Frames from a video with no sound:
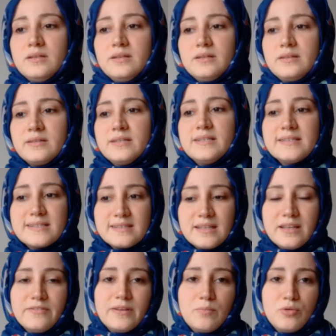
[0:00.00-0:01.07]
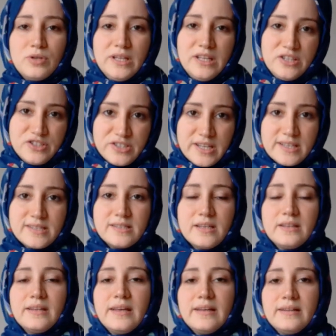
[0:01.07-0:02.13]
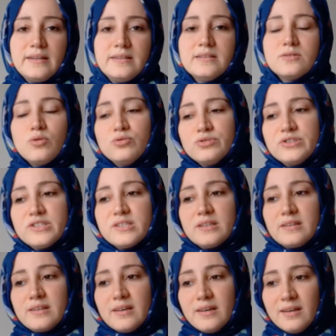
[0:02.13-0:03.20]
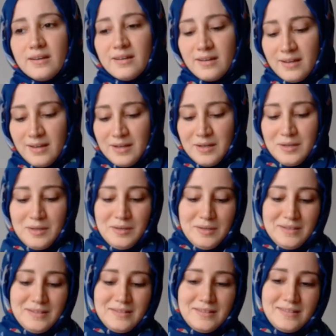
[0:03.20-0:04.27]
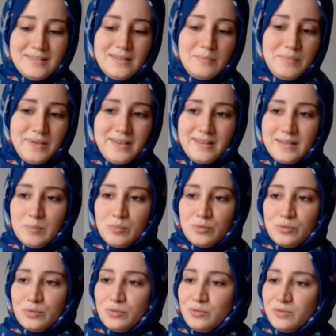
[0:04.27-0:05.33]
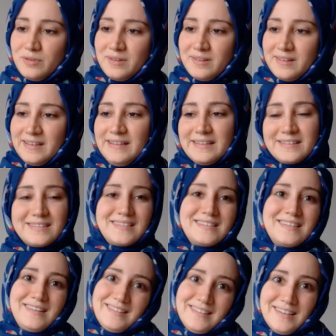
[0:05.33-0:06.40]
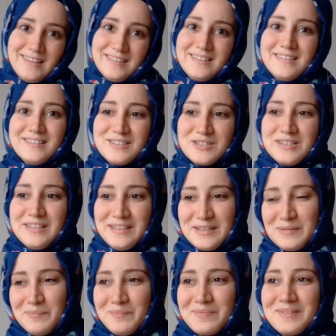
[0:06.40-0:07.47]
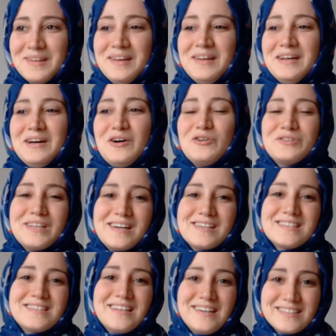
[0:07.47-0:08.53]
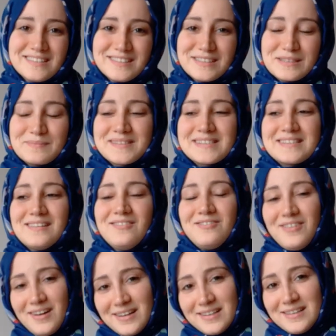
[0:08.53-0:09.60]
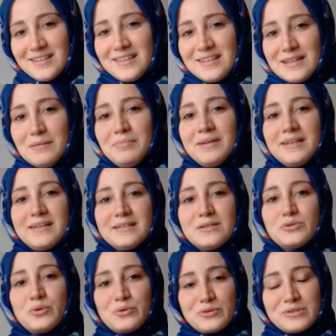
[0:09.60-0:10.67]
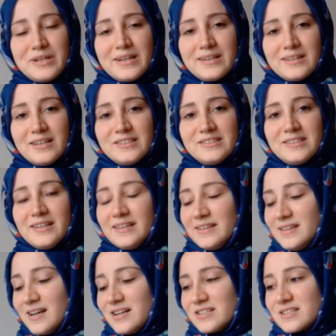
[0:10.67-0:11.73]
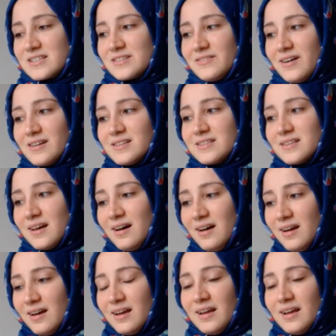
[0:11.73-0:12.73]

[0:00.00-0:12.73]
e, kız ney ve böyle inceyse neyleriniz onun için de tabii ki de bunun yarısı kadar diyeyim. O tarz tanklarımız da var. Yine bilginiz olsun arkadaşlar. İhtiyacınız varsa